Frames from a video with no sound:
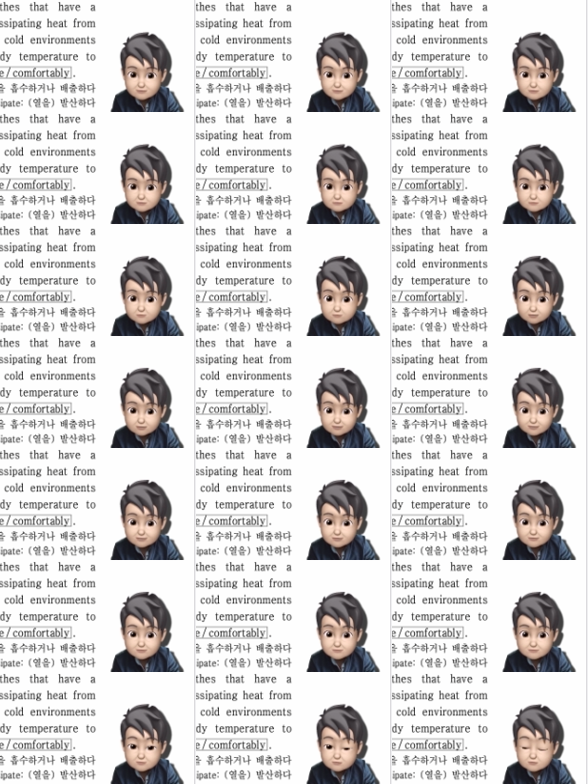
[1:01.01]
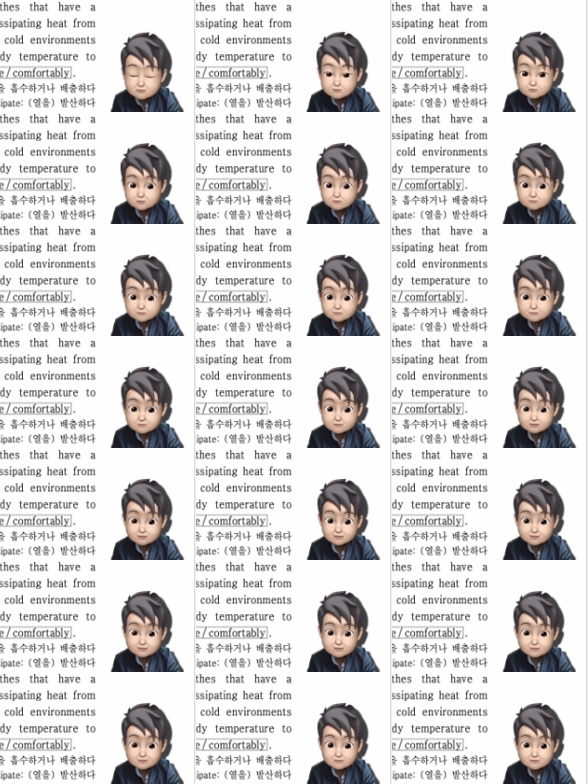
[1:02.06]
근데 while 같은 경우는
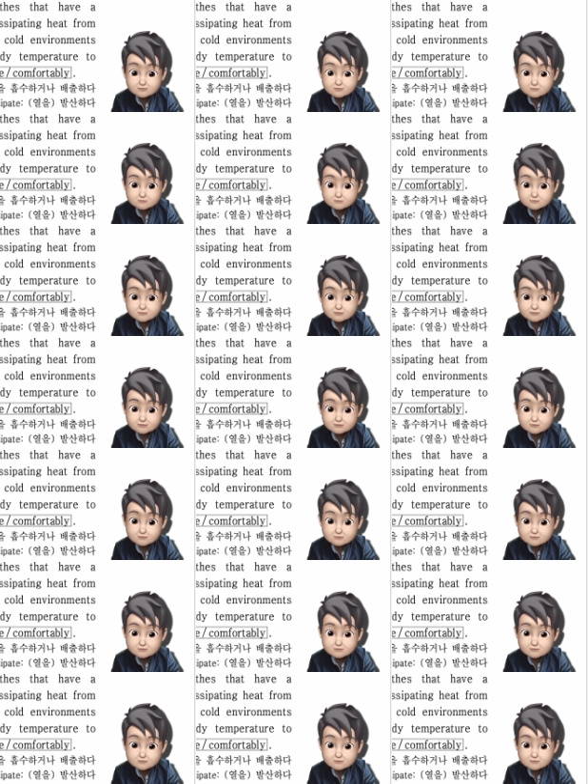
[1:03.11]
접속사야. 그래서 뒤에는